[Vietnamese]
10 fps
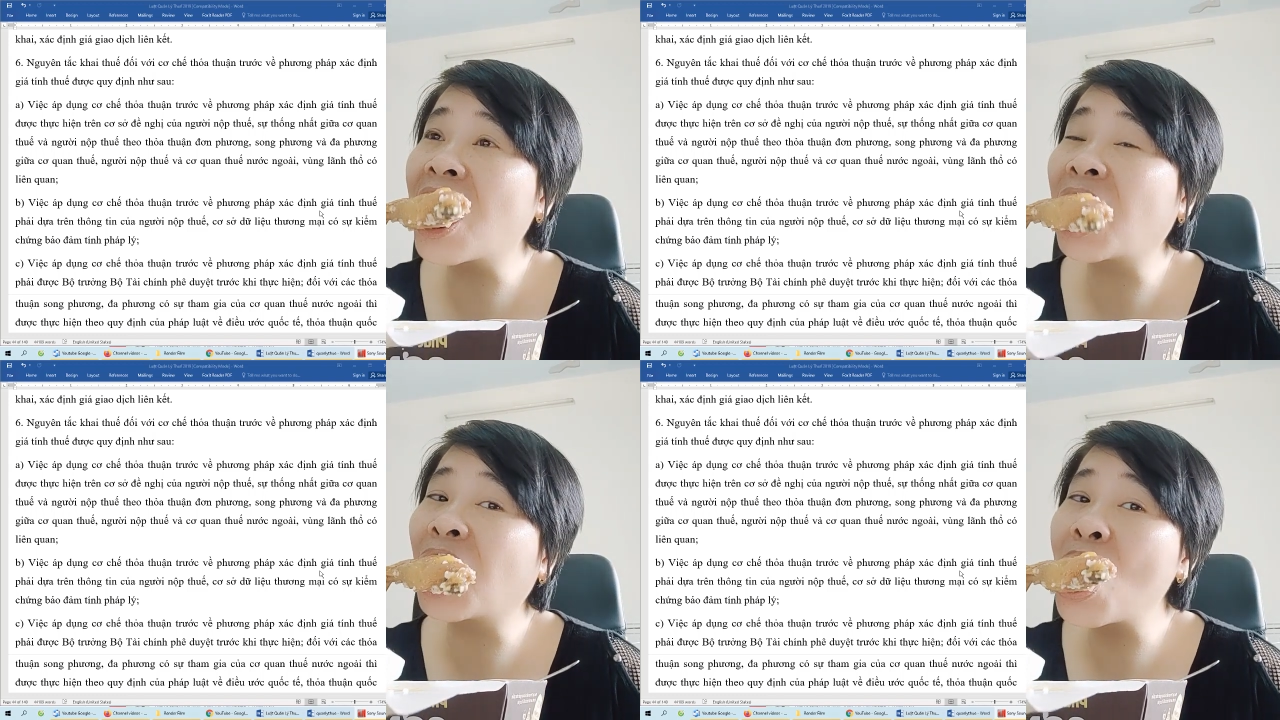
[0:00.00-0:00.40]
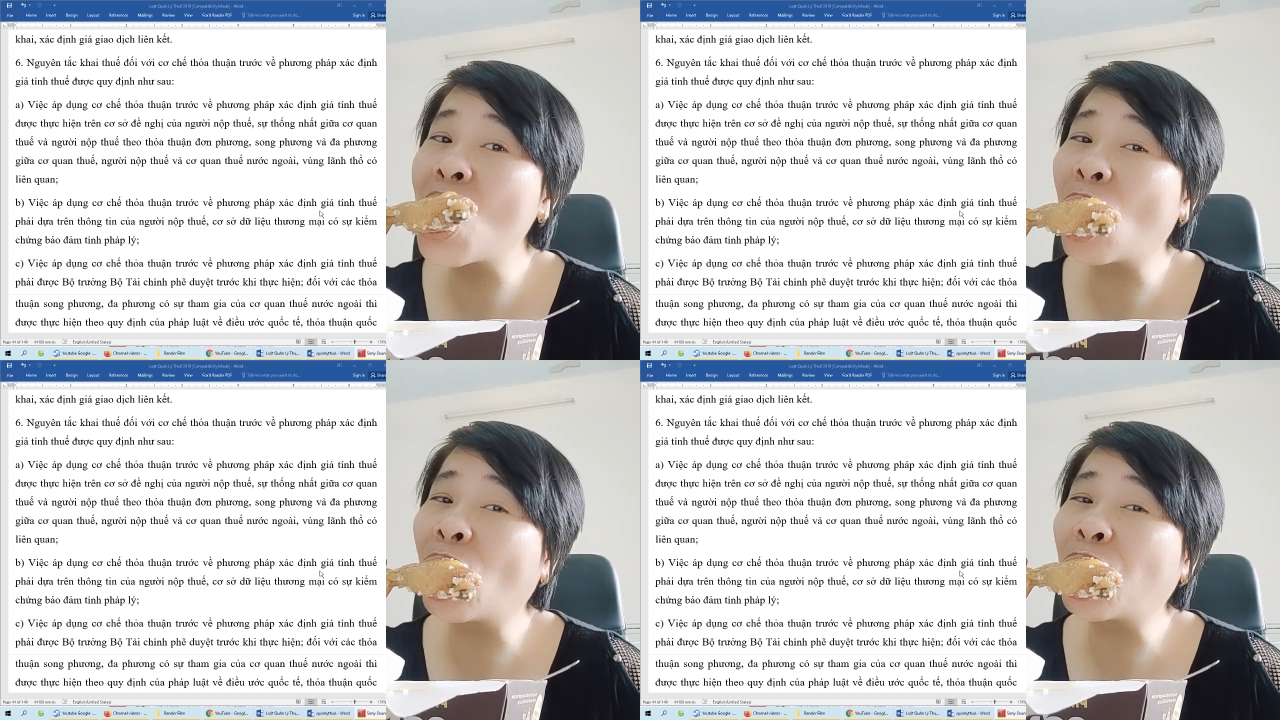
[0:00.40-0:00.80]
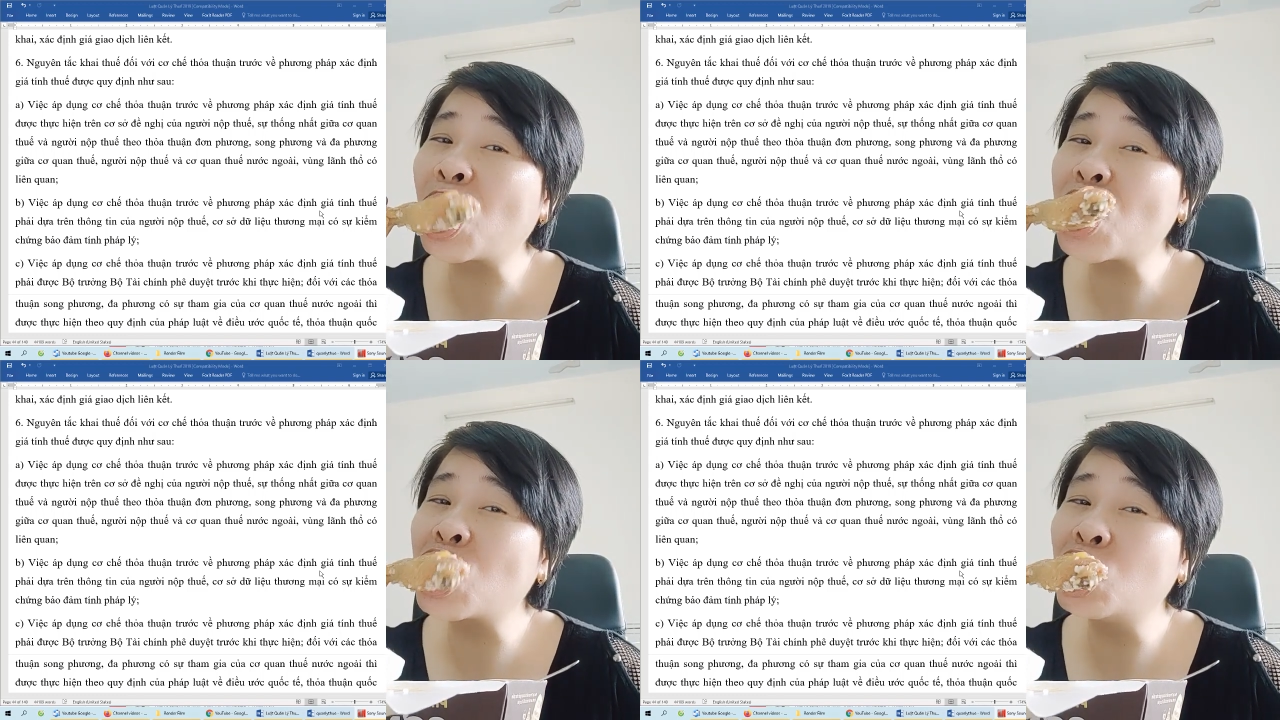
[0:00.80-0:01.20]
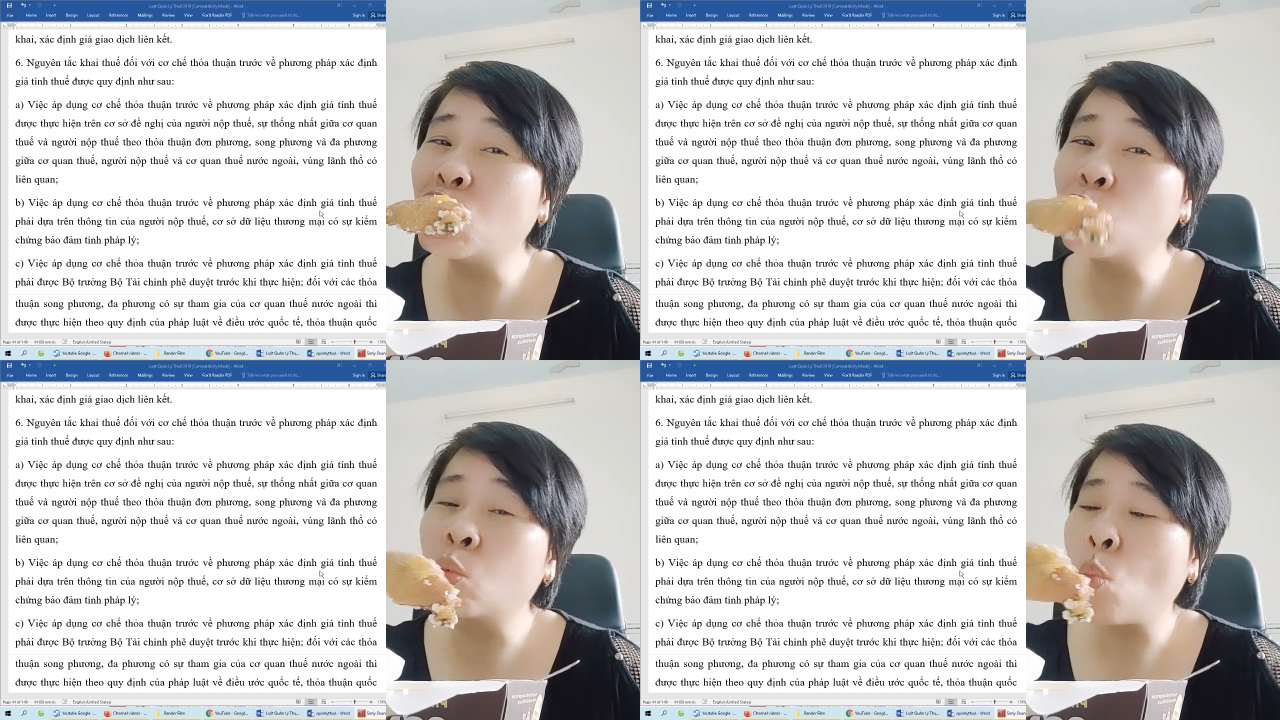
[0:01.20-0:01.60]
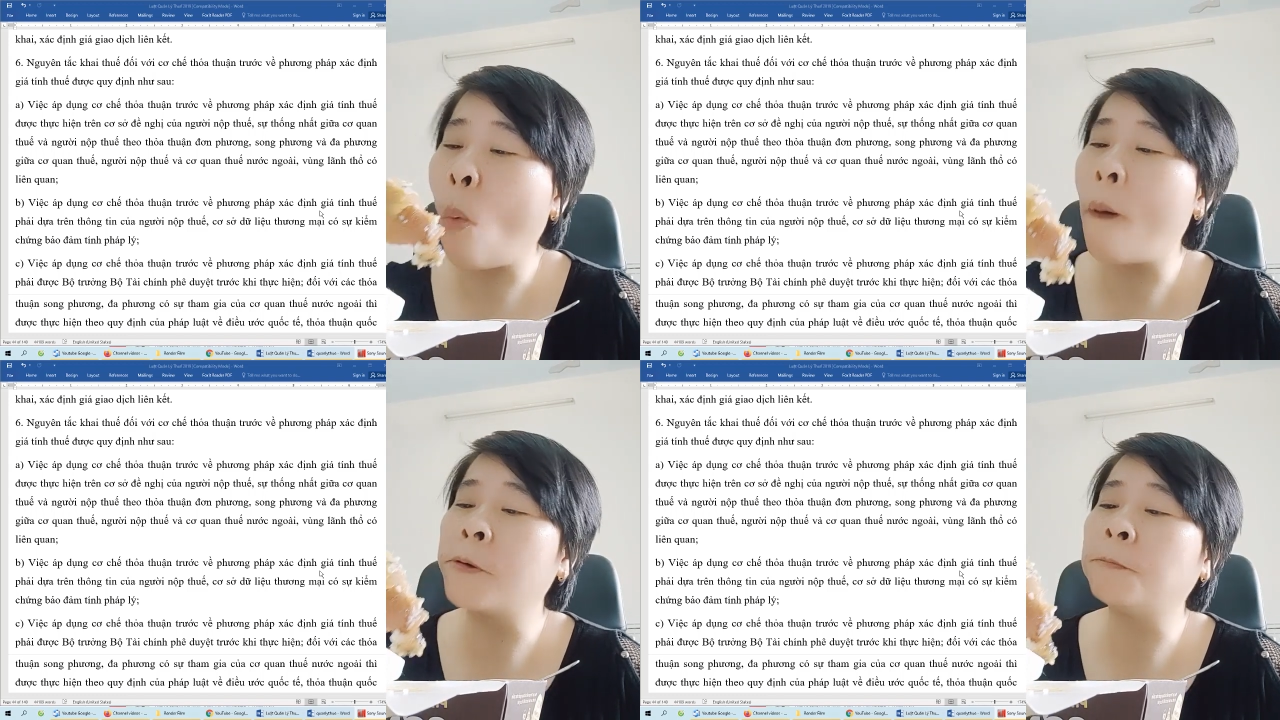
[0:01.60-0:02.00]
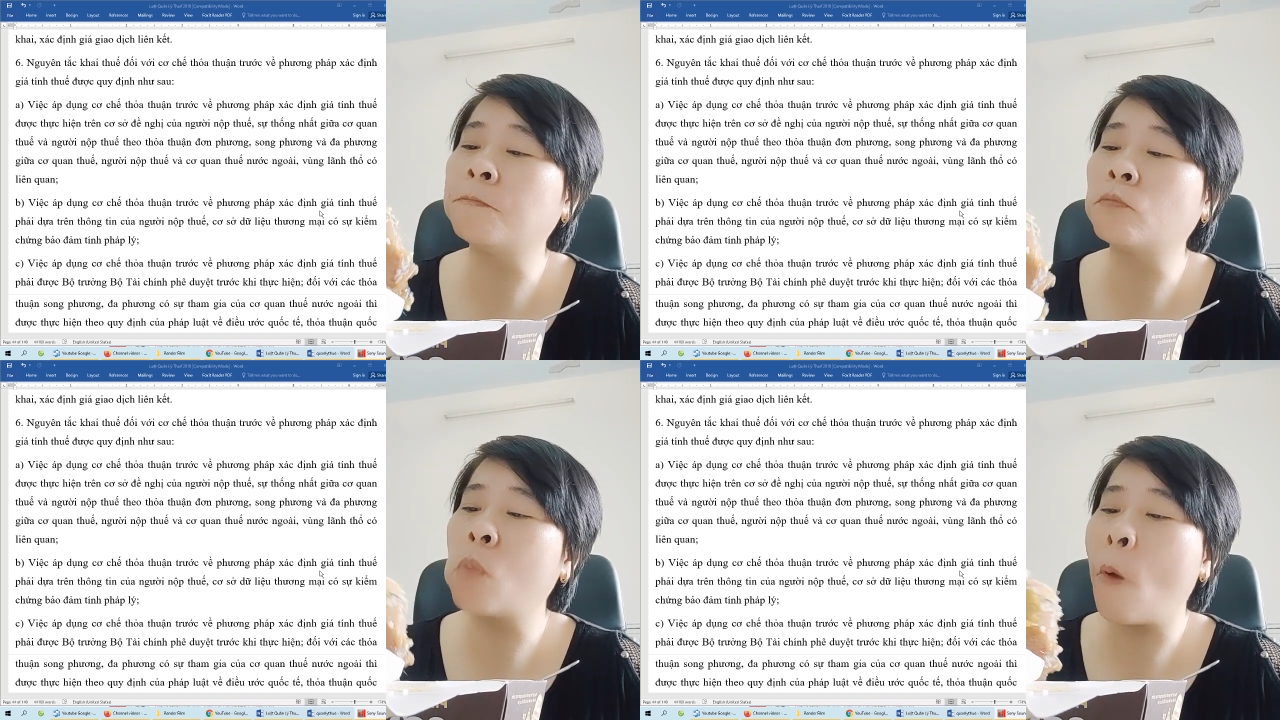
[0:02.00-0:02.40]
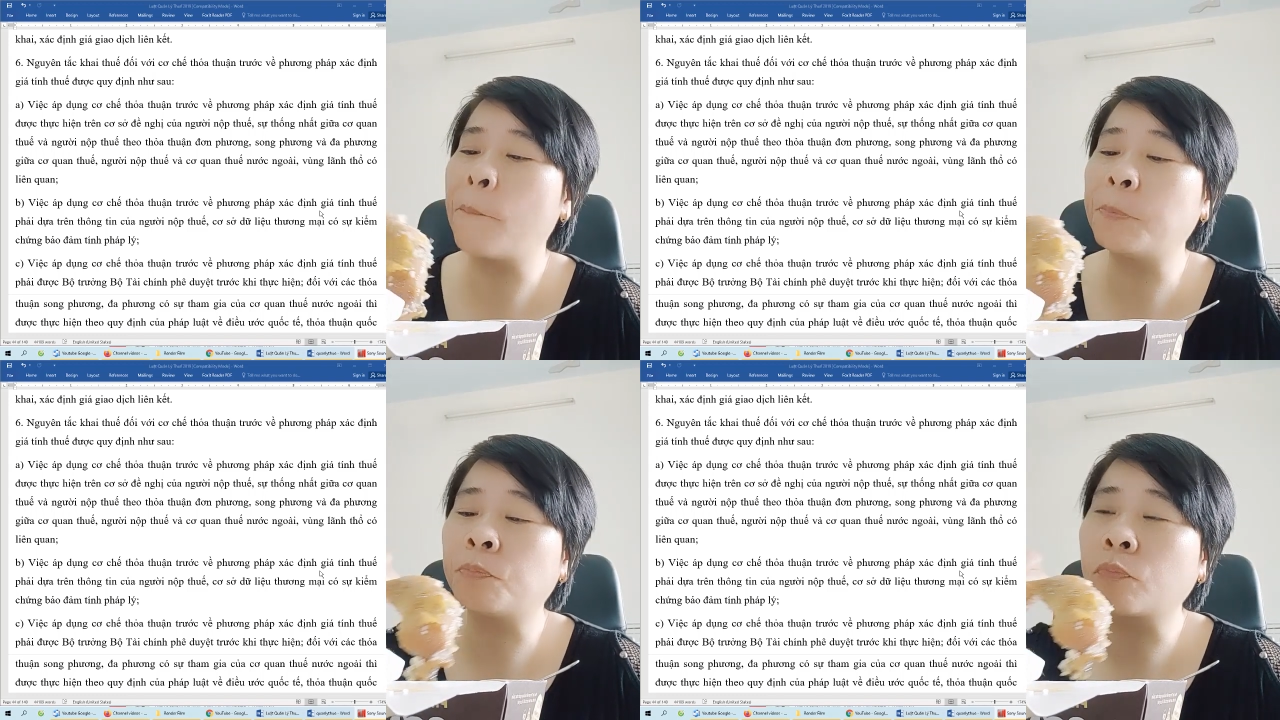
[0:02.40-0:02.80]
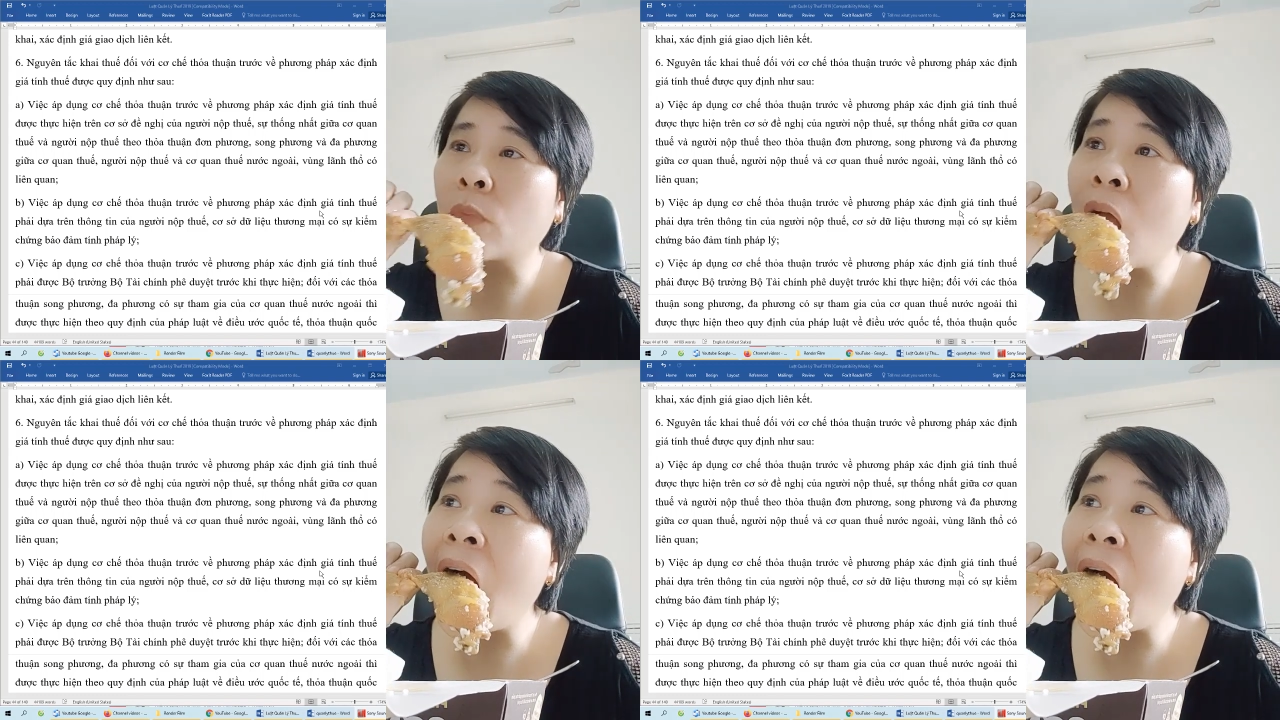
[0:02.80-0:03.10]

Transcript: quan thuế nước ngoài, vùng lãnh thổ có liên quan.